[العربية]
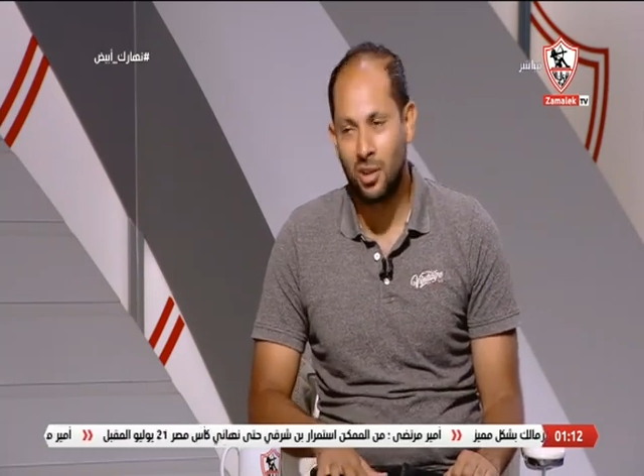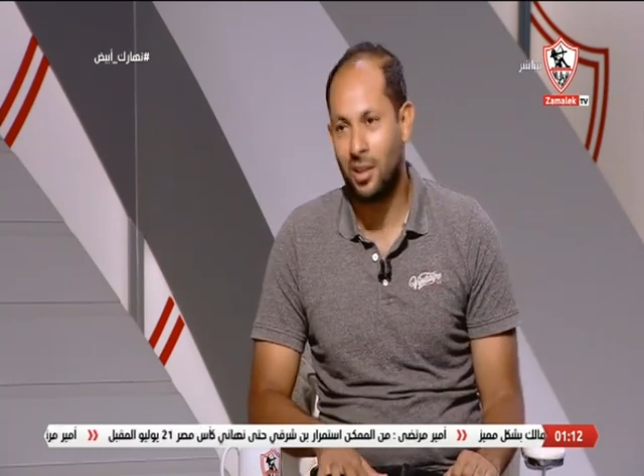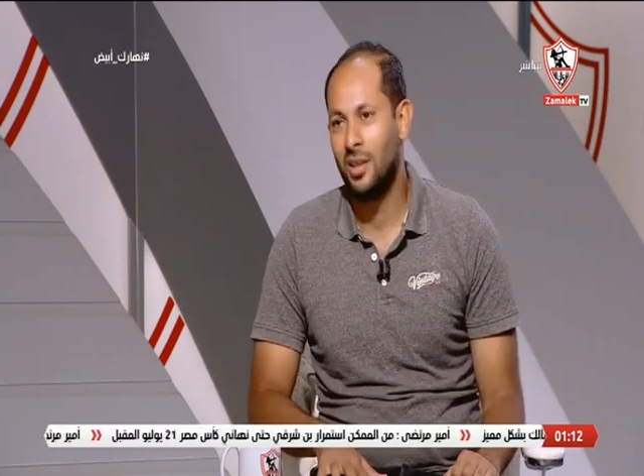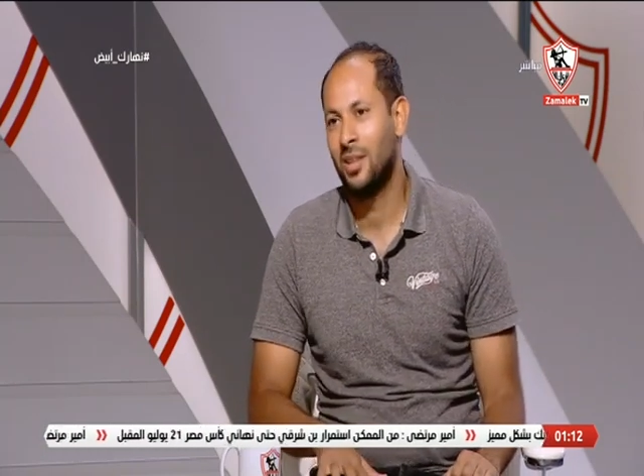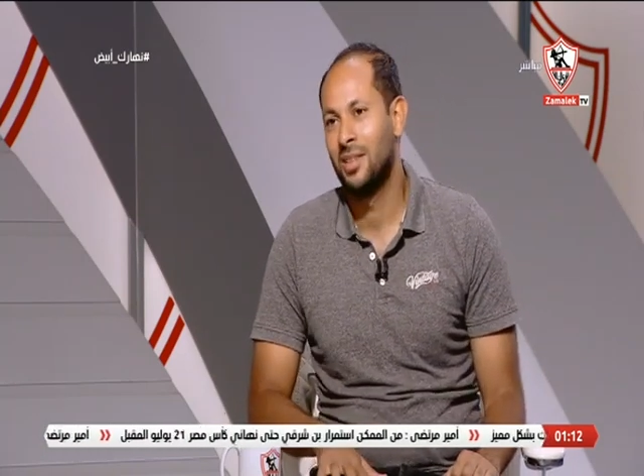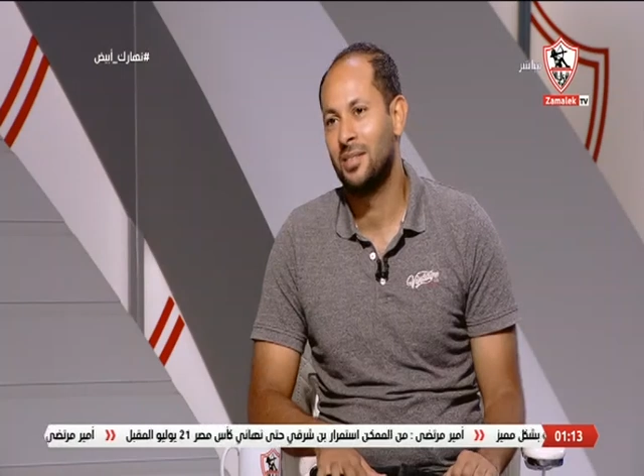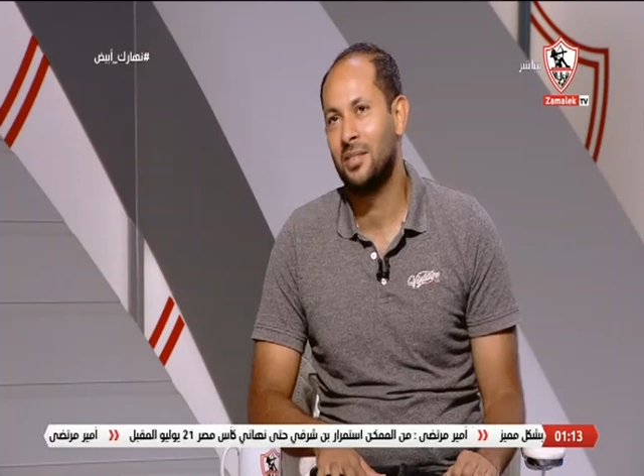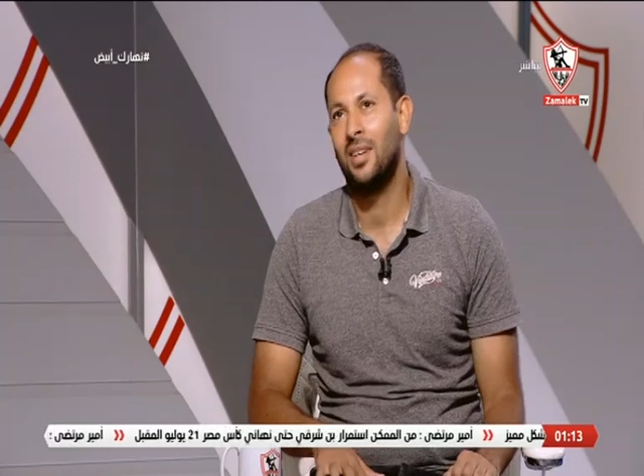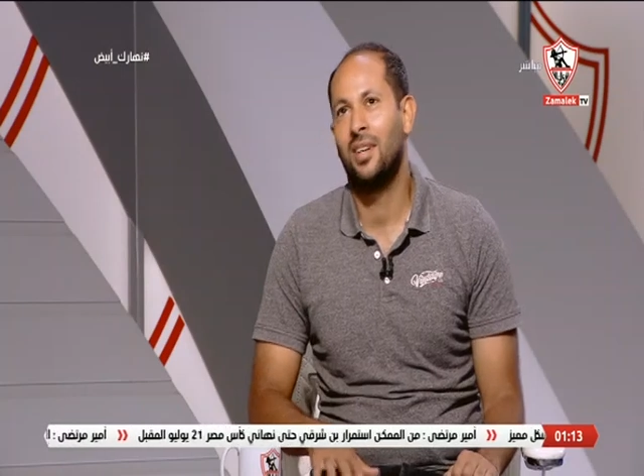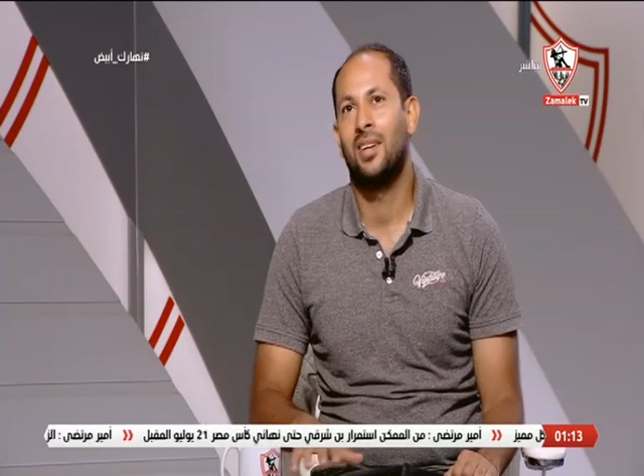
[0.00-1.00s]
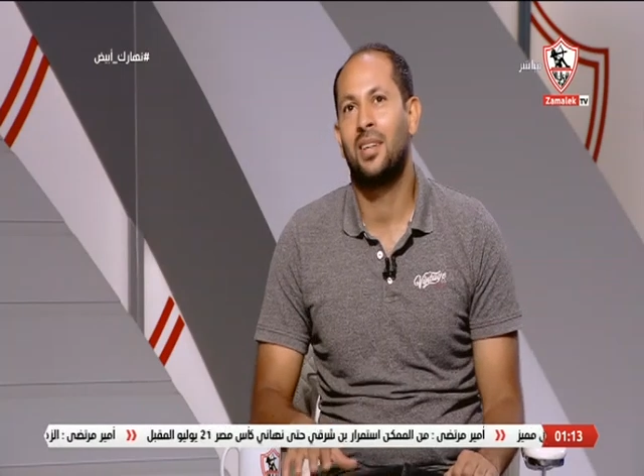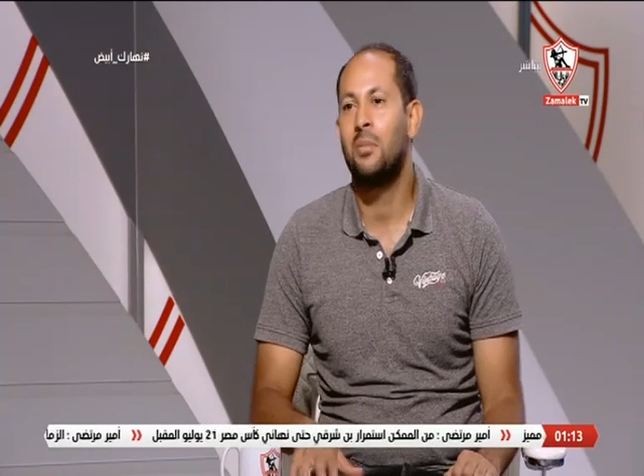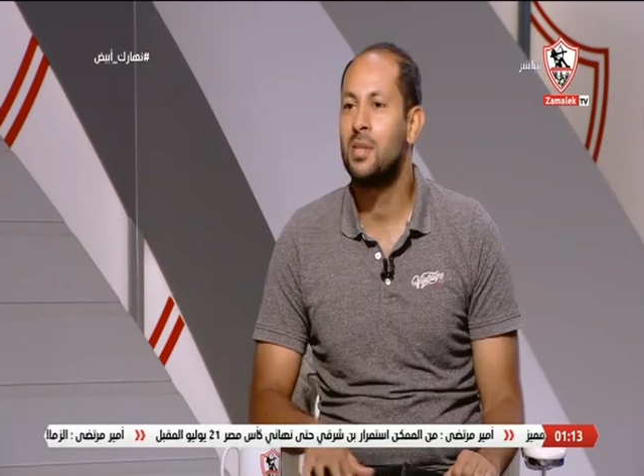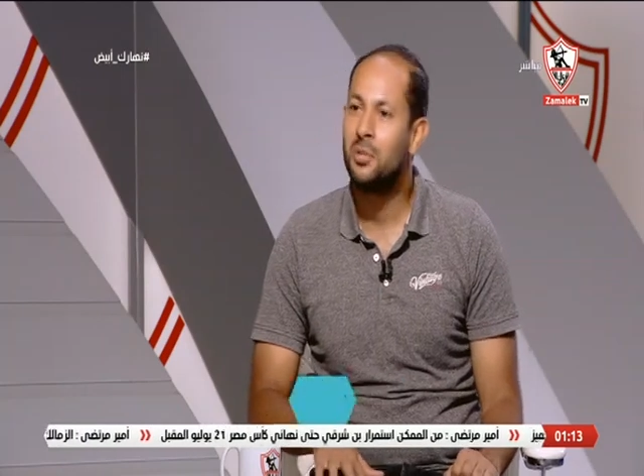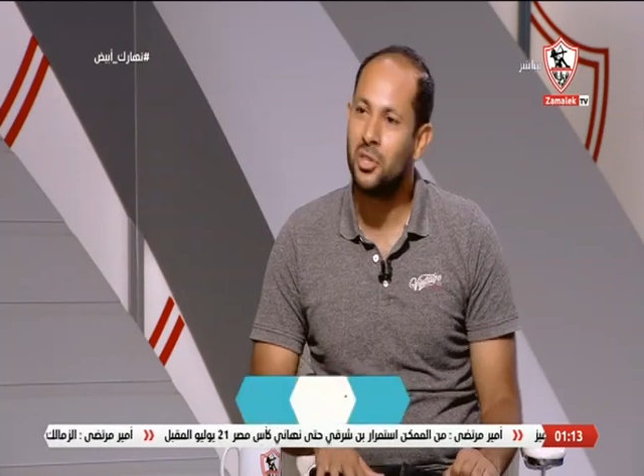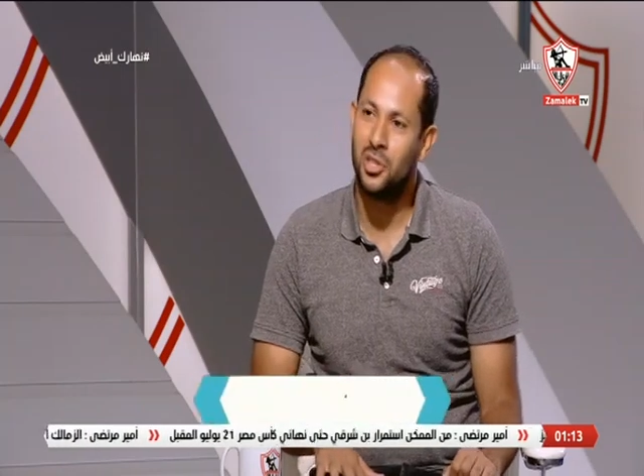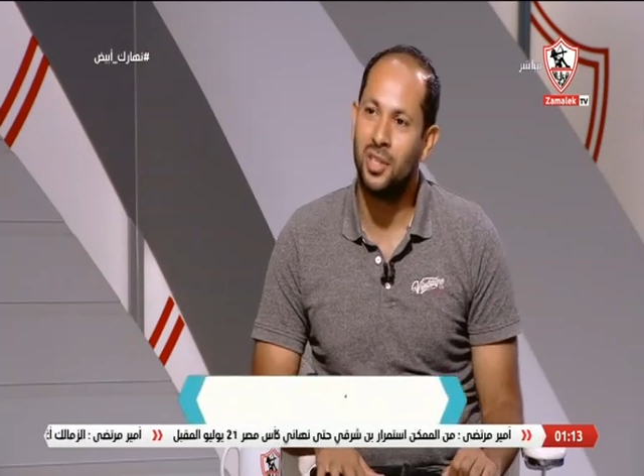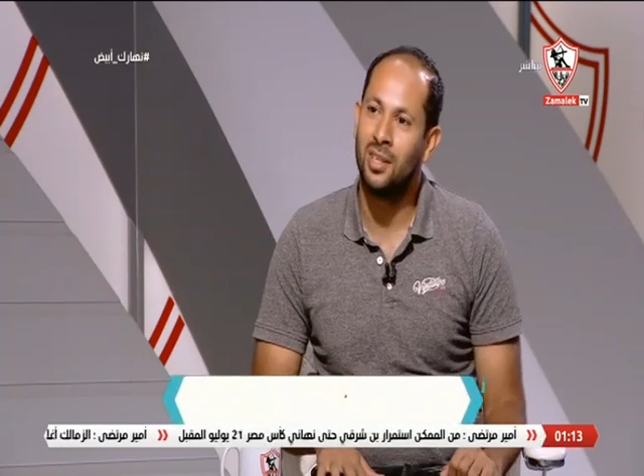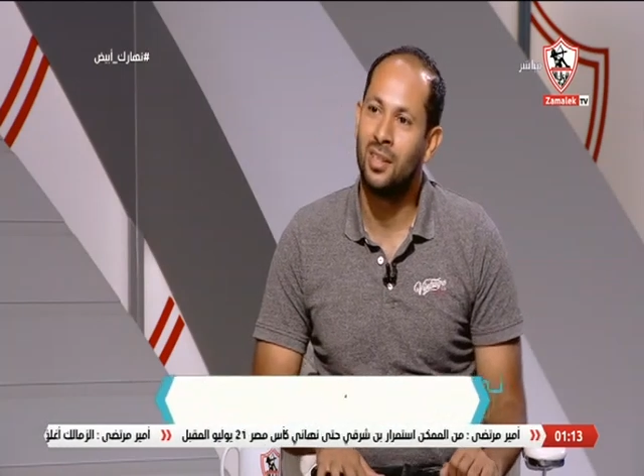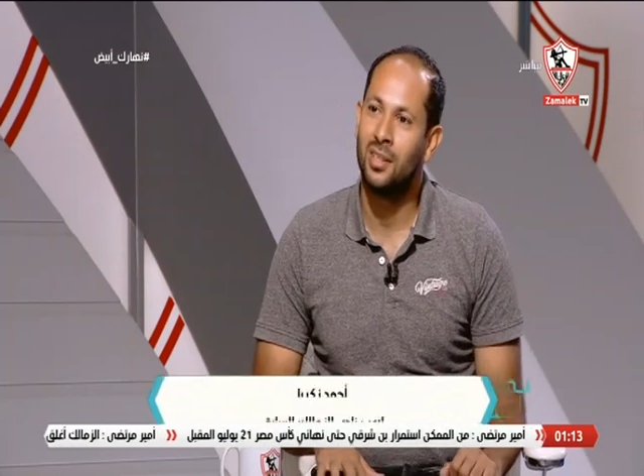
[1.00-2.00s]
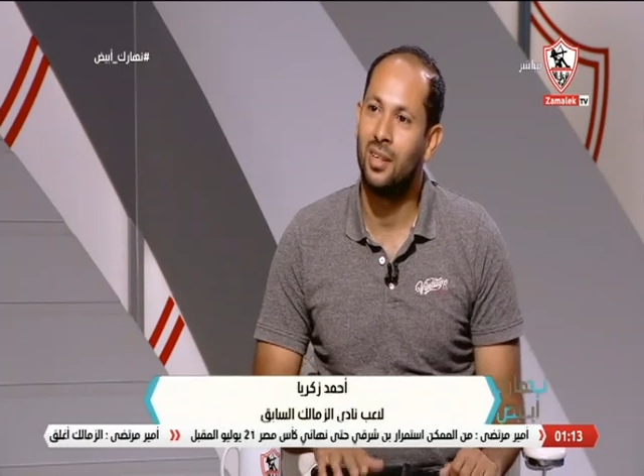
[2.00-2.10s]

القاهري كاب سامي الشيشيني